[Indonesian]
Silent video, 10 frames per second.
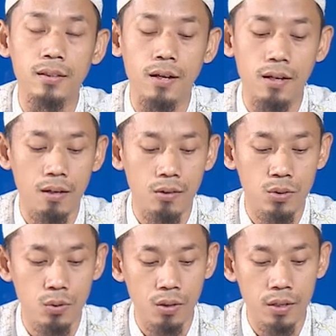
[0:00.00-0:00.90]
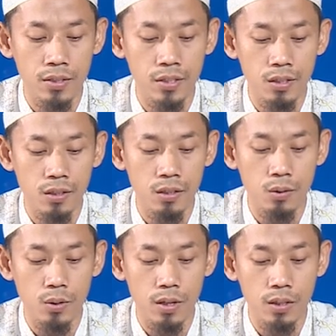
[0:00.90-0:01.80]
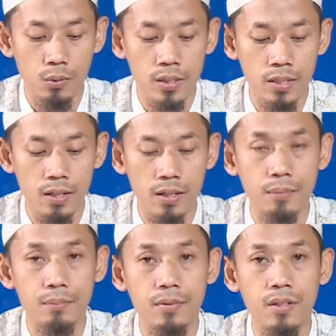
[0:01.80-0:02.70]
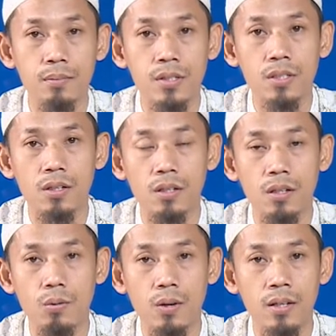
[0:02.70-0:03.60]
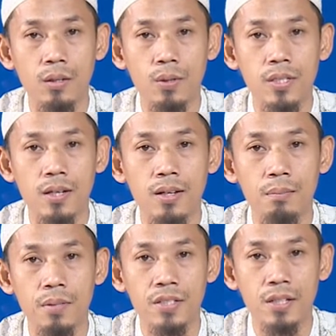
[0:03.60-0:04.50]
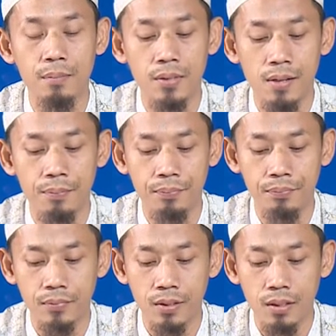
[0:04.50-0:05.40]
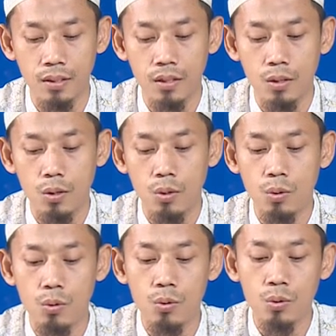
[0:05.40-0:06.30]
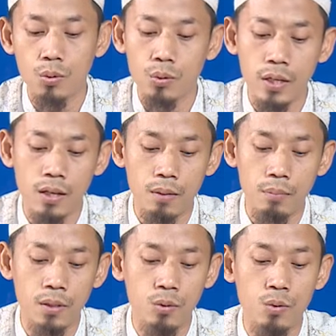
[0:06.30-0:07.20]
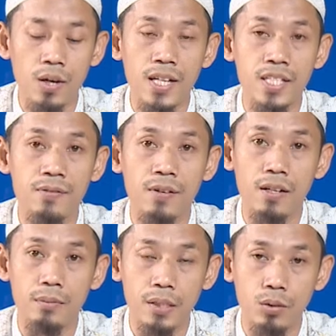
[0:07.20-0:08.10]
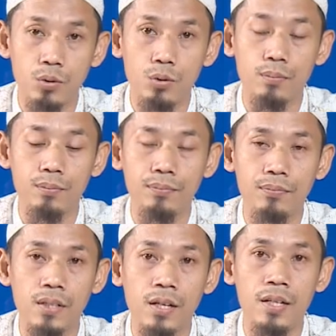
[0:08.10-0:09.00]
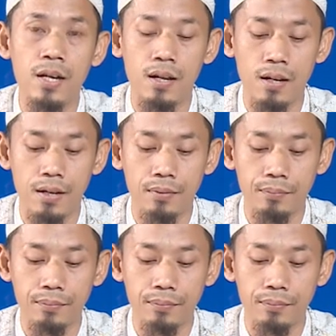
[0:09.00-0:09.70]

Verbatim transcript: Qala Rasulullah sallallahu alaihi wasallam, Nabi sallallahu alaihi wasallam bersabda, "Unduru ila man huwa asfala minkum." Lihatlah